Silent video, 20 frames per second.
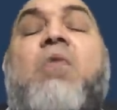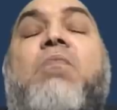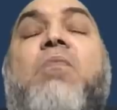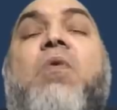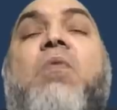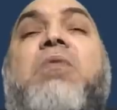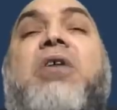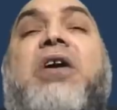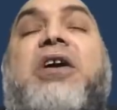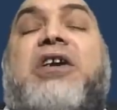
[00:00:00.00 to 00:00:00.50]

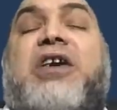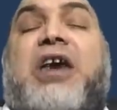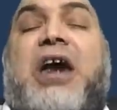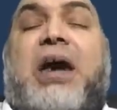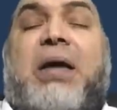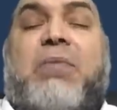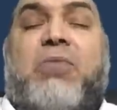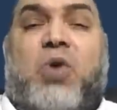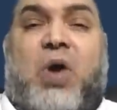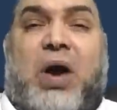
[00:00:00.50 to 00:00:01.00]
ممكن
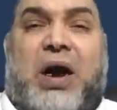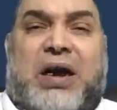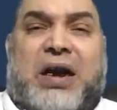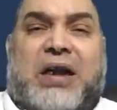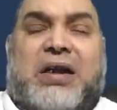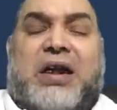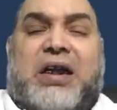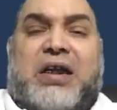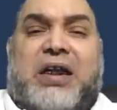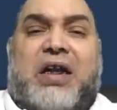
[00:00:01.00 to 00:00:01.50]
يعملوا
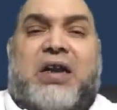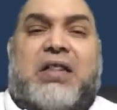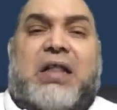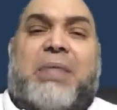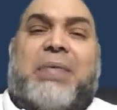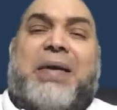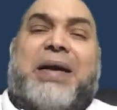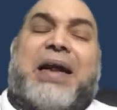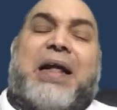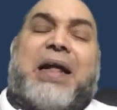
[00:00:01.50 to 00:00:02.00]
حاجات كتير
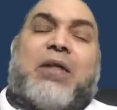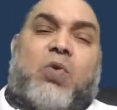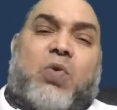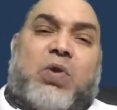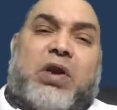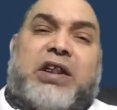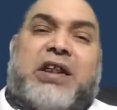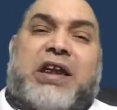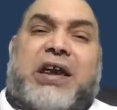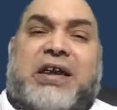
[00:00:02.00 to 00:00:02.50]
طبعا
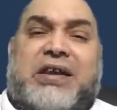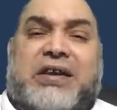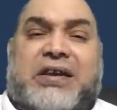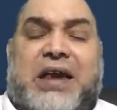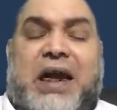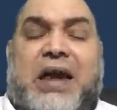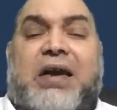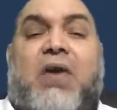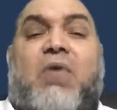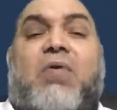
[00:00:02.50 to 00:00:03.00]
هتقول لي تيجي
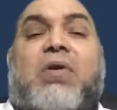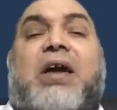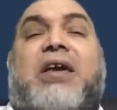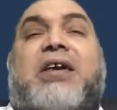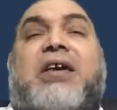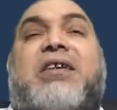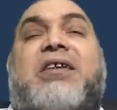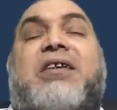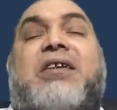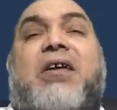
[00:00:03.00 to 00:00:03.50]
ازاي اقول
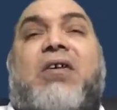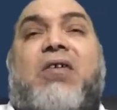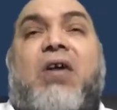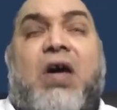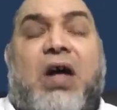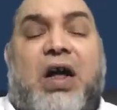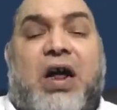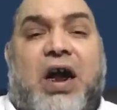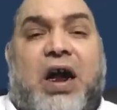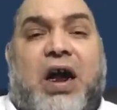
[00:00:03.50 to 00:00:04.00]
لك
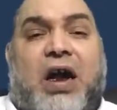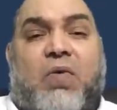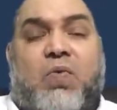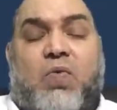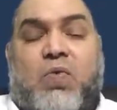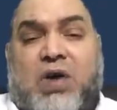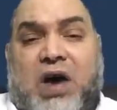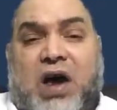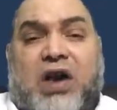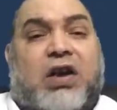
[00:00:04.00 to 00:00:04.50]
الذرائع
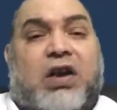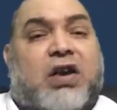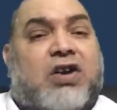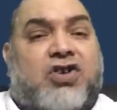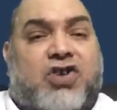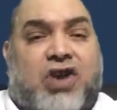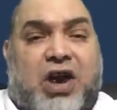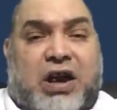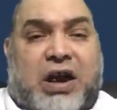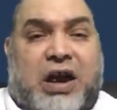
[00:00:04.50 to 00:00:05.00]
وجر
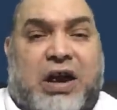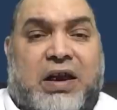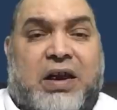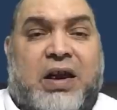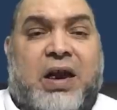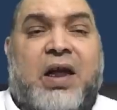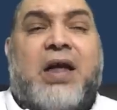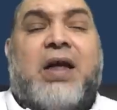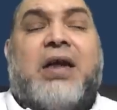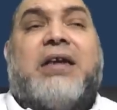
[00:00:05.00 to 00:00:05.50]

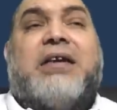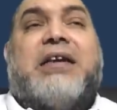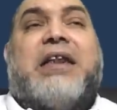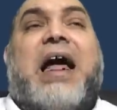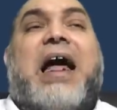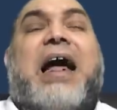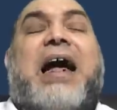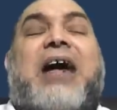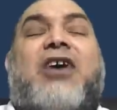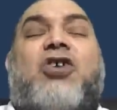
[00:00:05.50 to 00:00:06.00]
الشكل
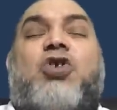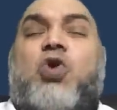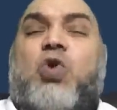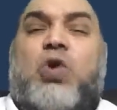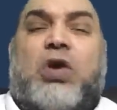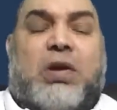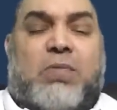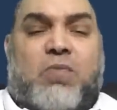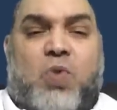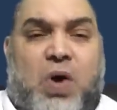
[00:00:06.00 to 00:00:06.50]
ده
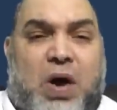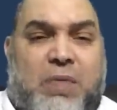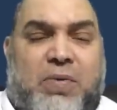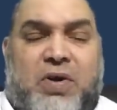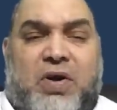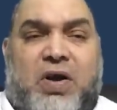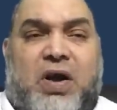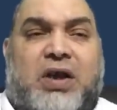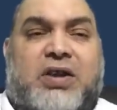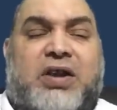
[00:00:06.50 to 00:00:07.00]
شغل
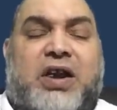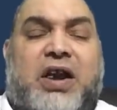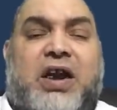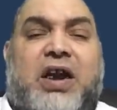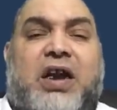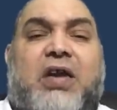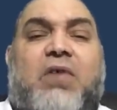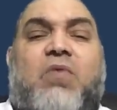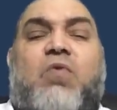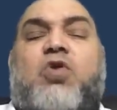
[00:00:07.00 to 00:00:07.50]

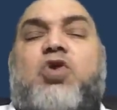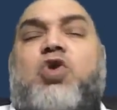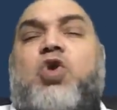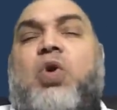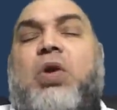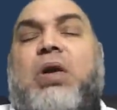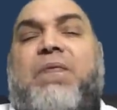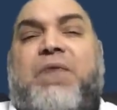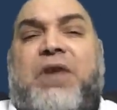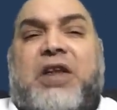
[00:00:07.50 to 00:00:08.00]
مخابراتي
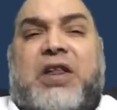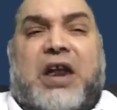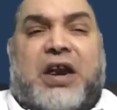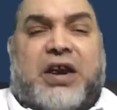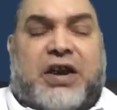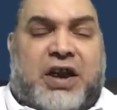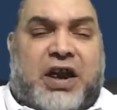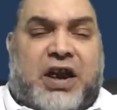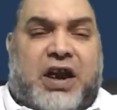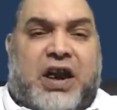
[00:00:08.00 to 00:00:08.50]
وشغل فيه
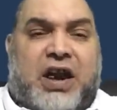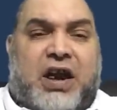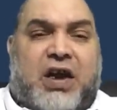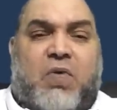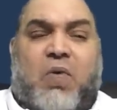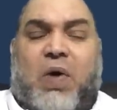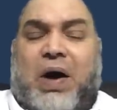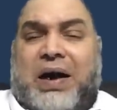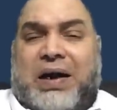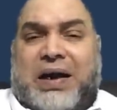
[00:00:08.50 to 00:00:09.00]

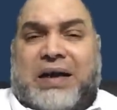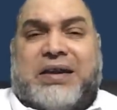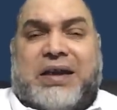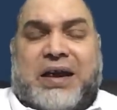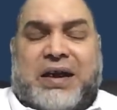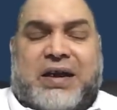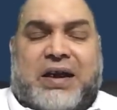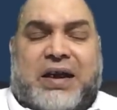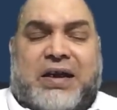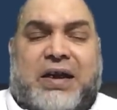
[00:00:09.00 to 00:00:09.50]
تلكيك وحاجات
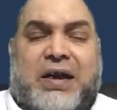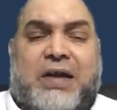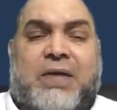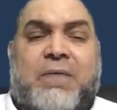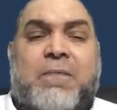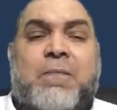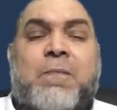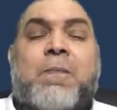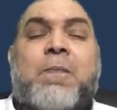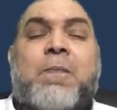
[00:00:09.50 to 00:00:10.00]
زي
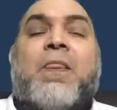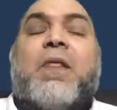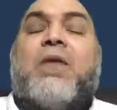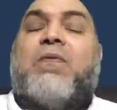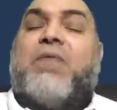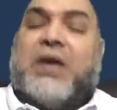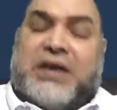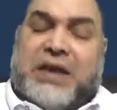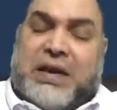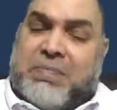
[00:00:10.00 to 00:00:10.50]
كده
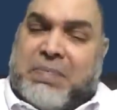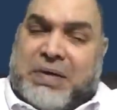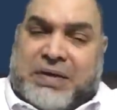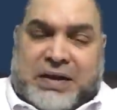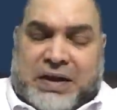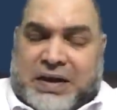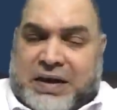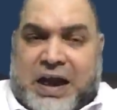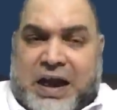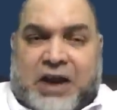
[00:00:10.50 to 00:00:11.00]
فدي ما
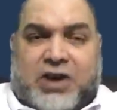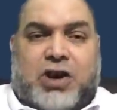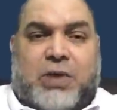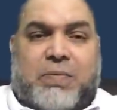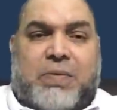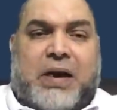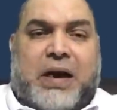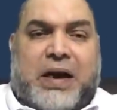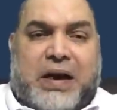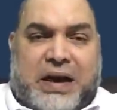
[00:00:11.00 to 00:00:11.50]
تقلقش
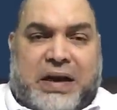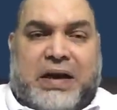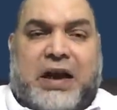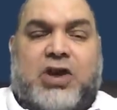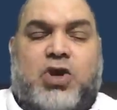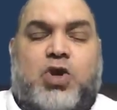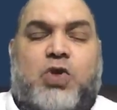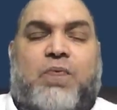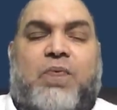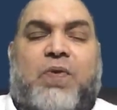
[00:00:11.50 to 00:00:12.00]
منها يعني
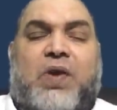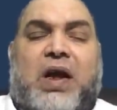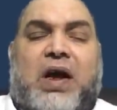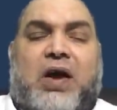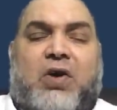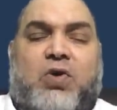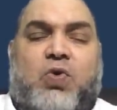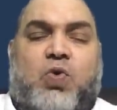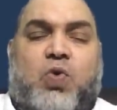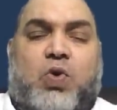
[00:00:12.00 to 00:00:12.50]
هيشوفوا لها
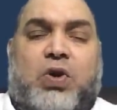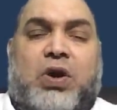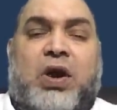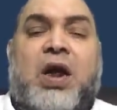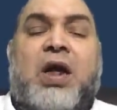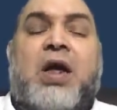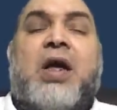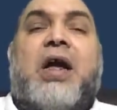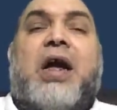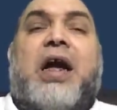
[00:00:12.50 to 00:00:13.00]
حلول
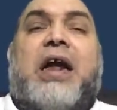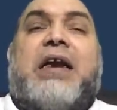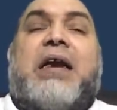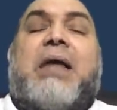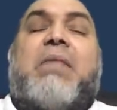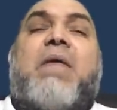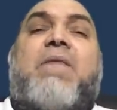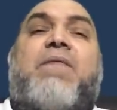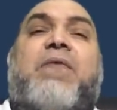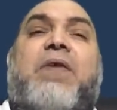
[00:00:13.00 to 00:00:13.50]

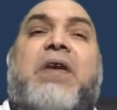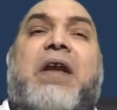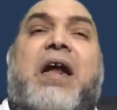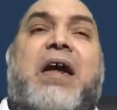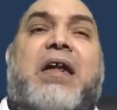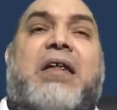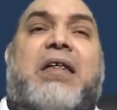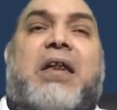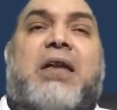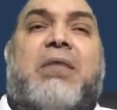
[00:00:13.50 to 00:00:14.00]
انما في
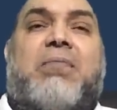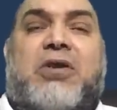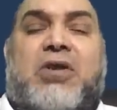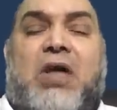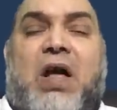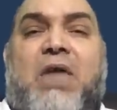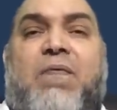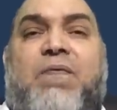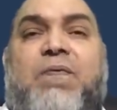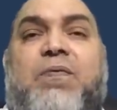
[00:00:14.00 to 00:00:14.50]
نهايه
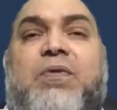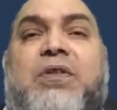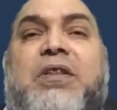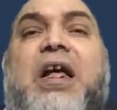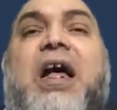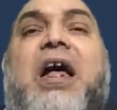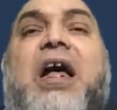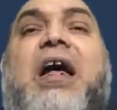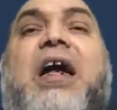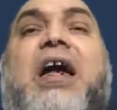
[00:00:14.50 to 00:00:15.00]
المطاف
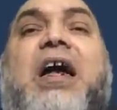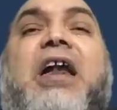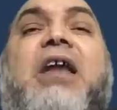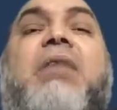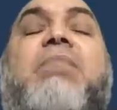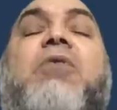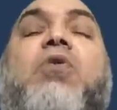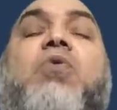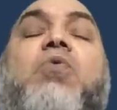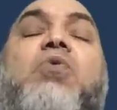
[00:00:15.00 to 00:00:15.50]
ده
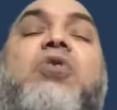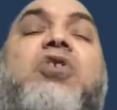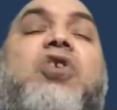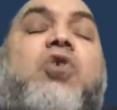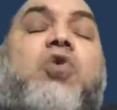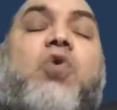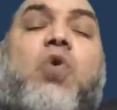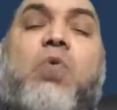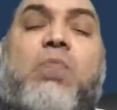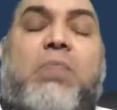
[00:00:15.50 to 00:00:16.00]
حلم الروس
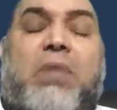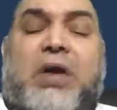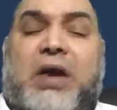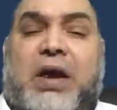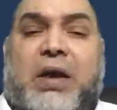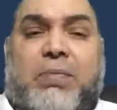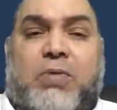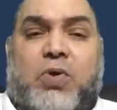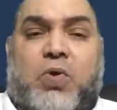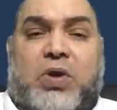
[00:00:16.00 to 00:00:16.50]
ان هم
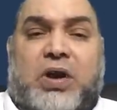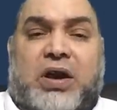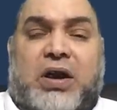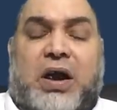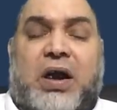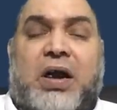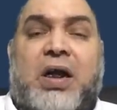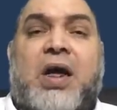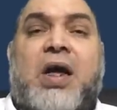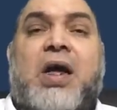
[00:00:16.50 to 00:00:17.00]
يعملوا
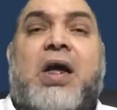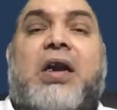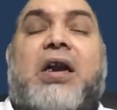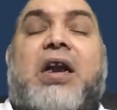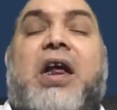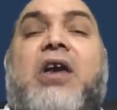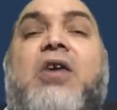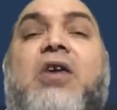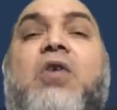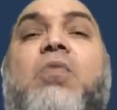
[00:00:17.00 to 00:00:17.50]
كده
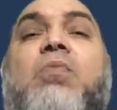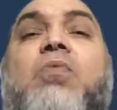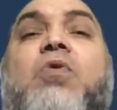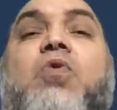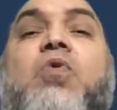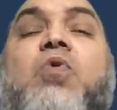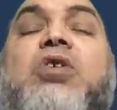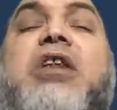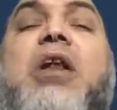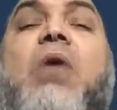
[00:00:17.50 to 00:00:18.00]
لانه
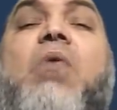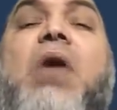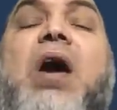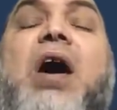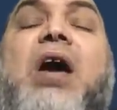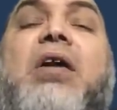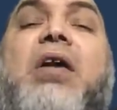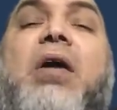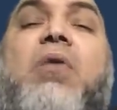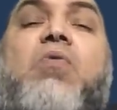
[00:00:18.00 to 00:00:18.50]
الروس لو
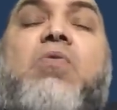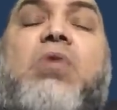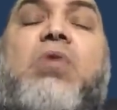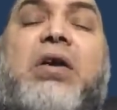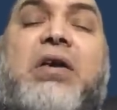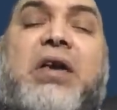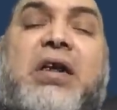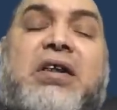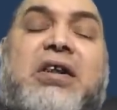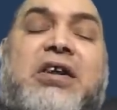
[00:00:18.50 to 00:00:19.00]
اغلقوا
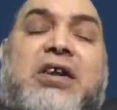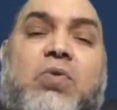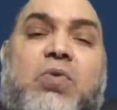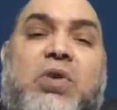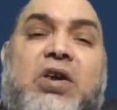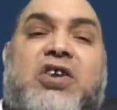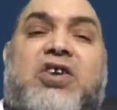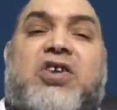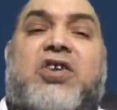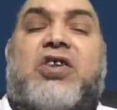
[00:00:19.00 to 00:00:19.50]
قناه
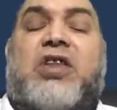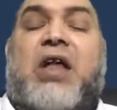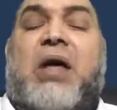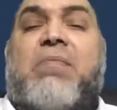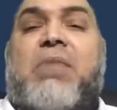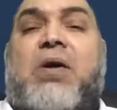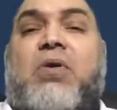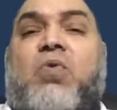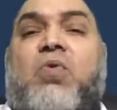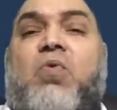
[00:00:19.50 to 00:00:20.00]
السويس
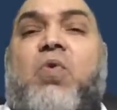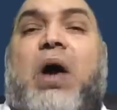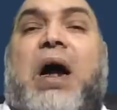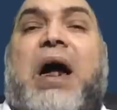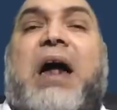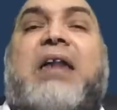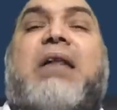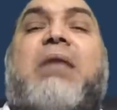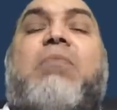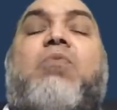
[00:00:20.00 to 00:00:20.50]
ضمنوا
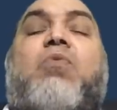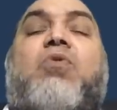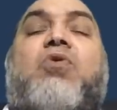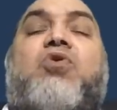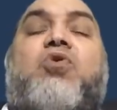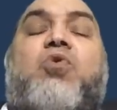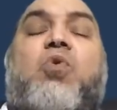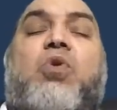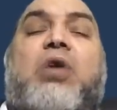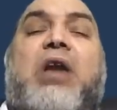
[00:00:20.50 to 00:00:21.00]
عدم
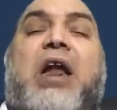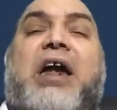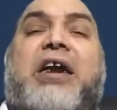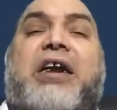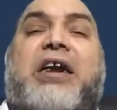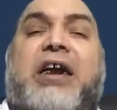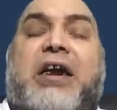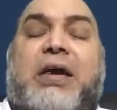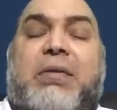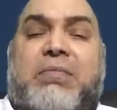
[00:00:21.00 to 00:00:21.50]
وصول
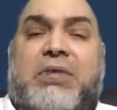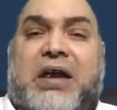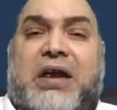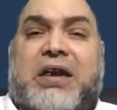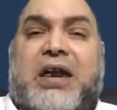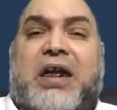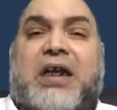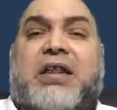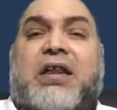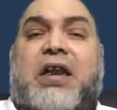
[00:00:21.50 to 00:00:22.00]
اي
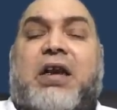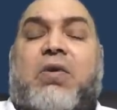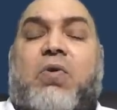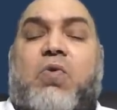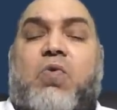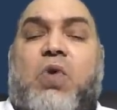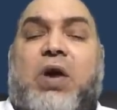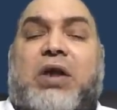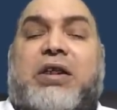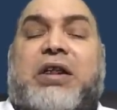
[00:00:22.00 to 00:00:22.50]
امدادات
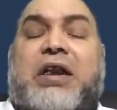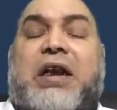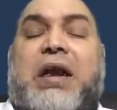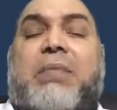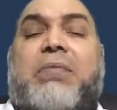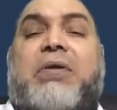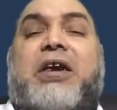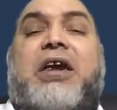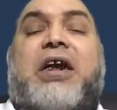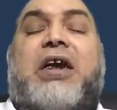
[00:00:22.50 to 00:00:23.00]
للقوات
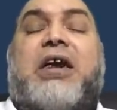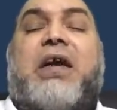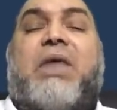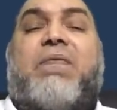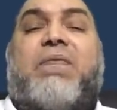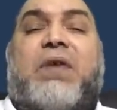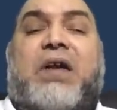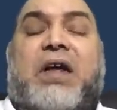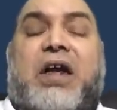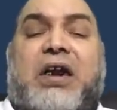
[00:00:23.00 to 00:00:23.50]
الامريكيه
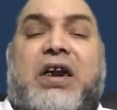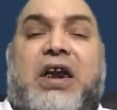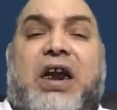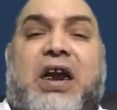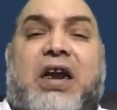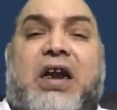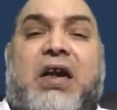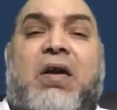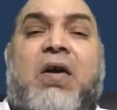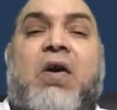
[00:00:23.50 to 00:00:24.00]
في
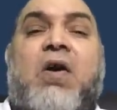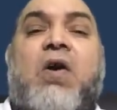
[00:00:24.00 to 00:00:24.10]
الخليج